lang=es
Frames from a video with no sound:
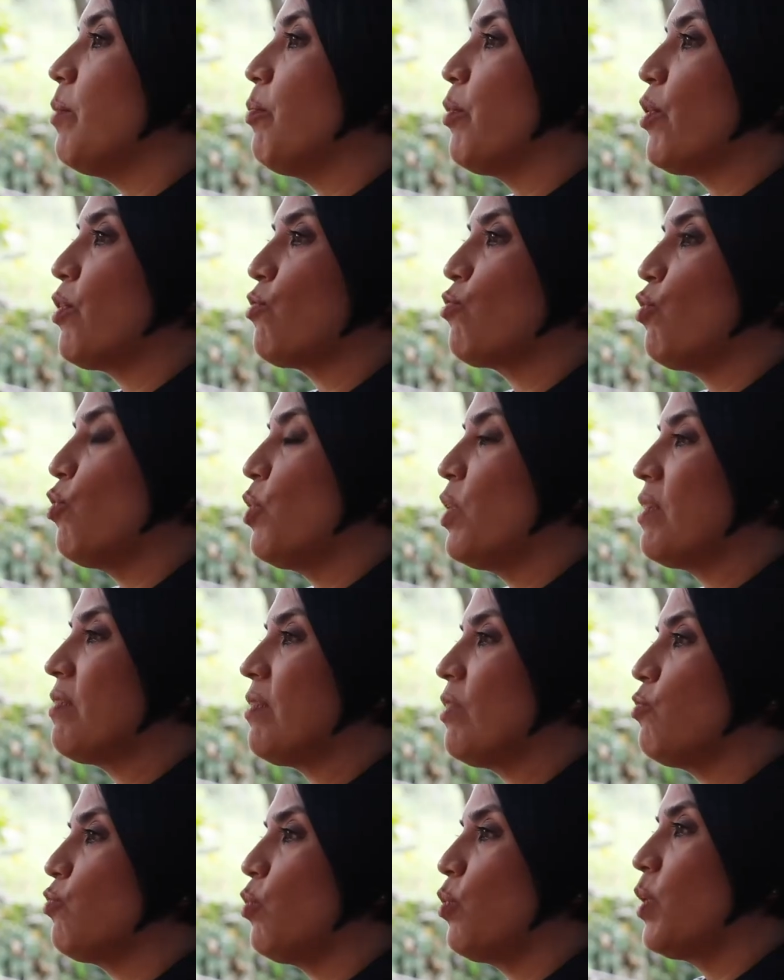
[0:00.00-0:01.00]
Y por eso
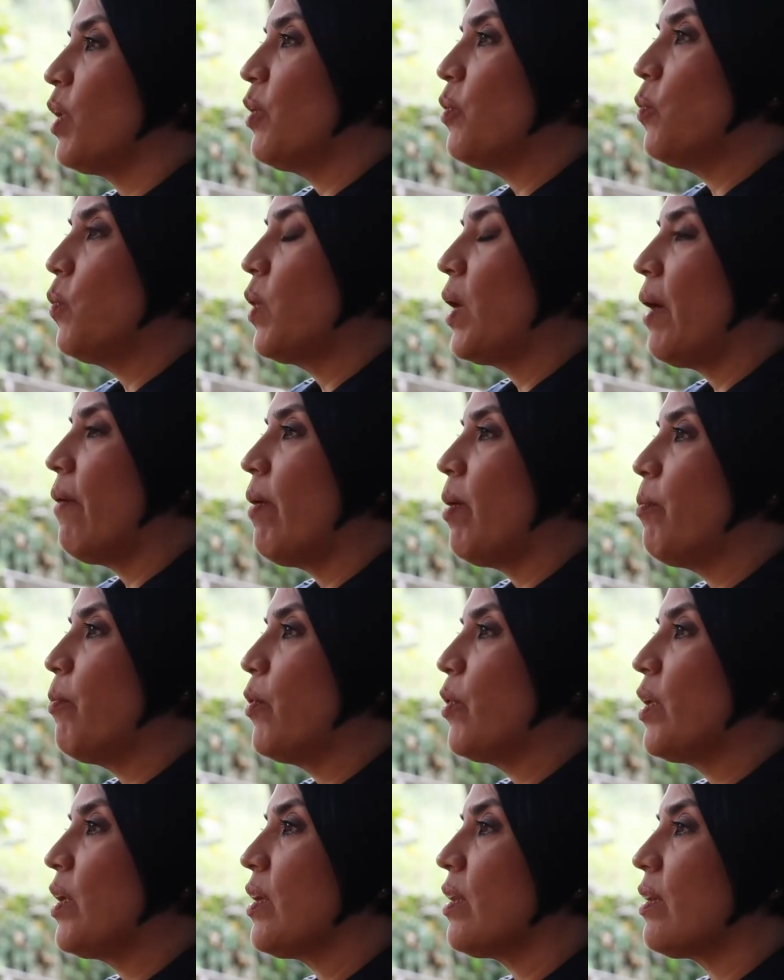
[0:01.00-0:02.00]
esta historia nunca va a
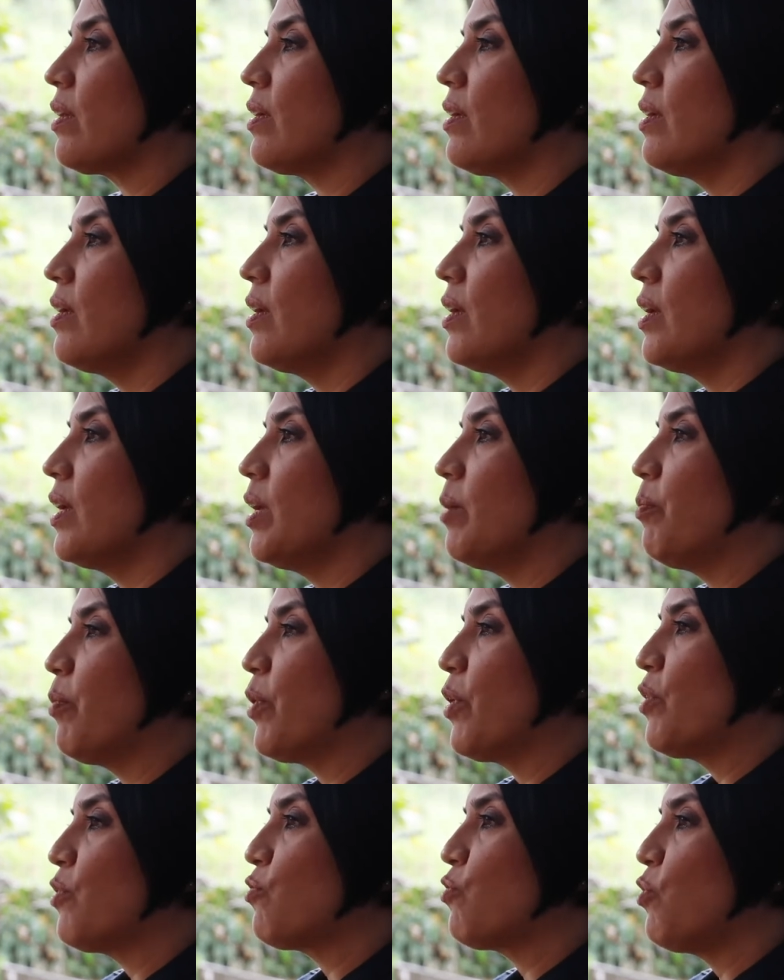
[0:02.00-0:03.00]
morir y
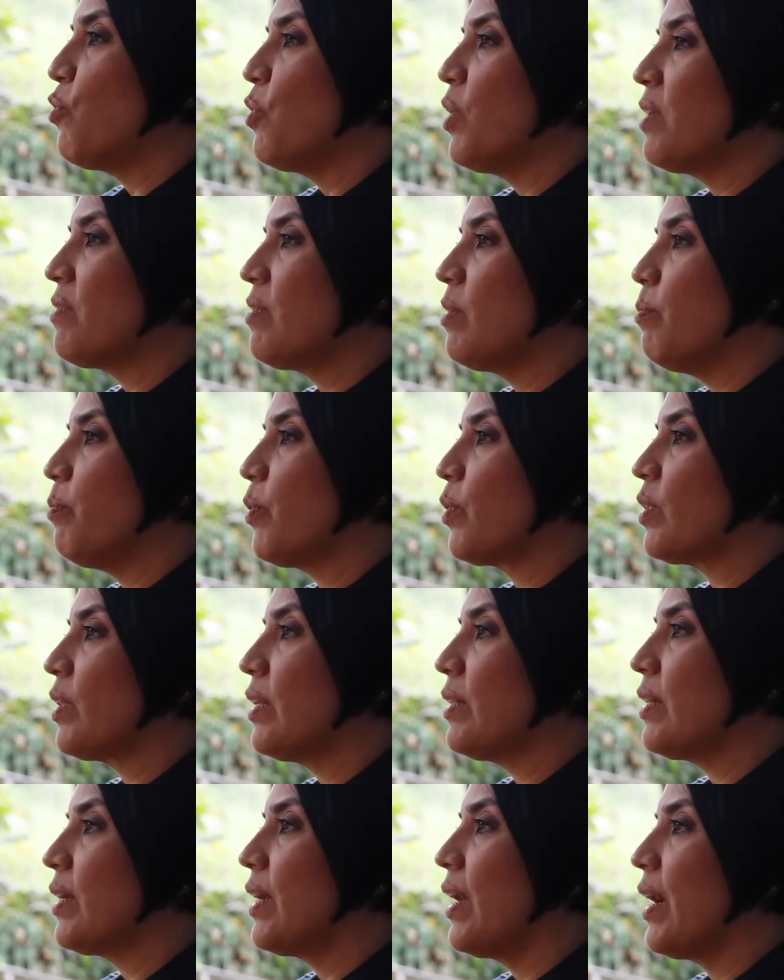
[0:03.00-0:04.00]
por eso es
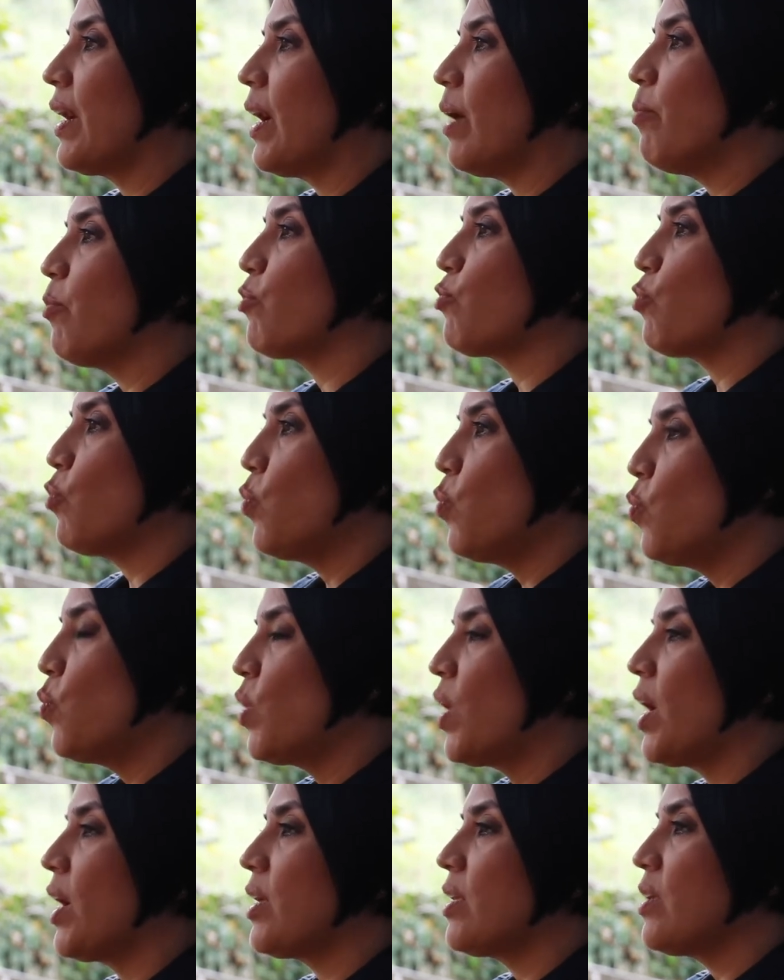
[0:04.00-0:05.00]
importante que hagamos
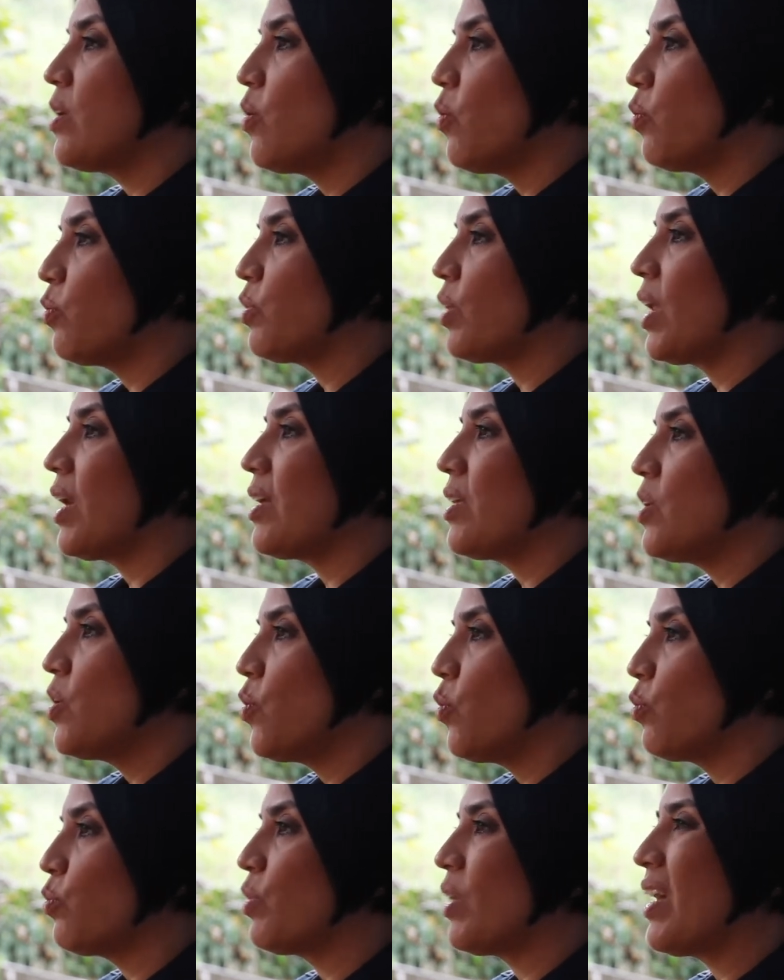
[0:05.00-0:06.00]
una y otra
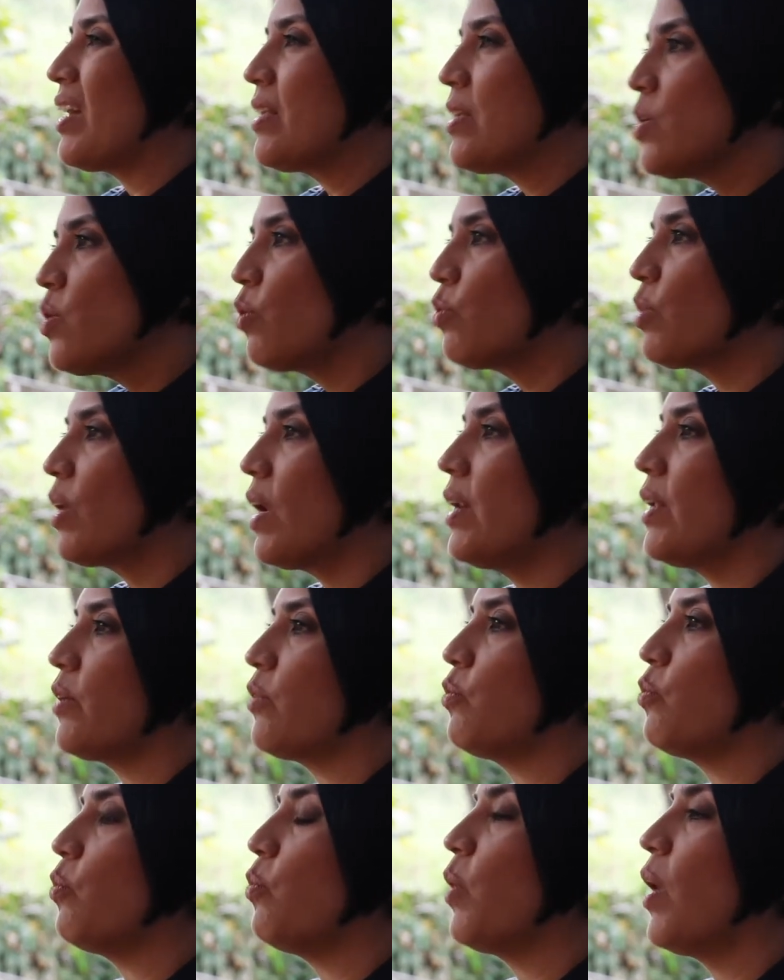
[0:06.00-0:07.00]
y otra y otra
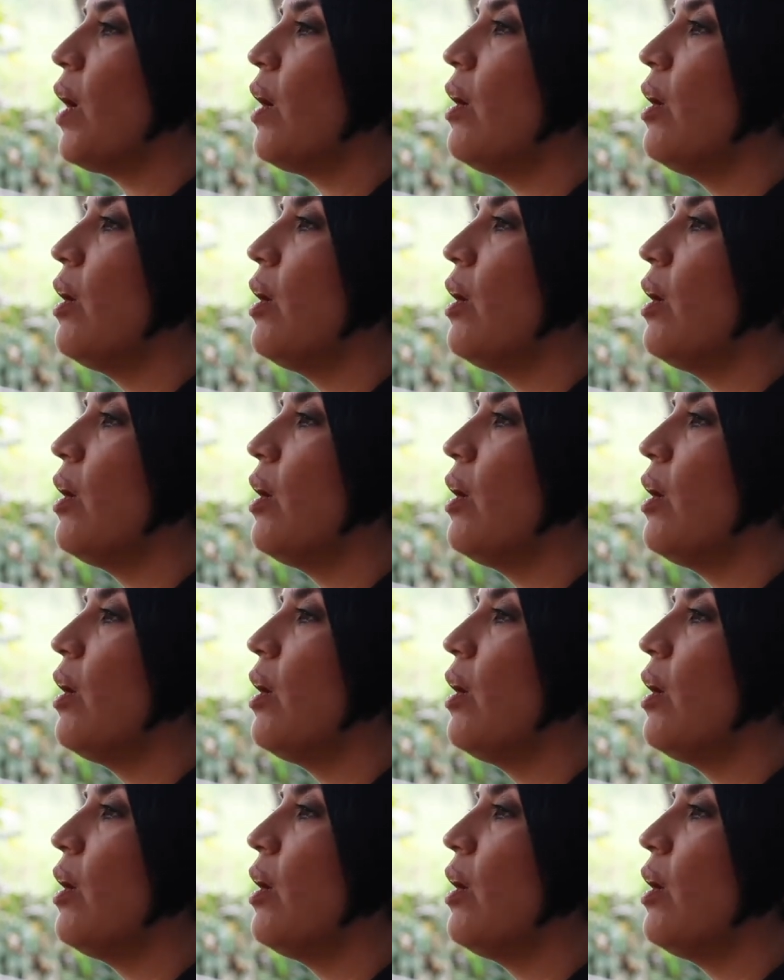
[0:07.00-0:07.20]
lectura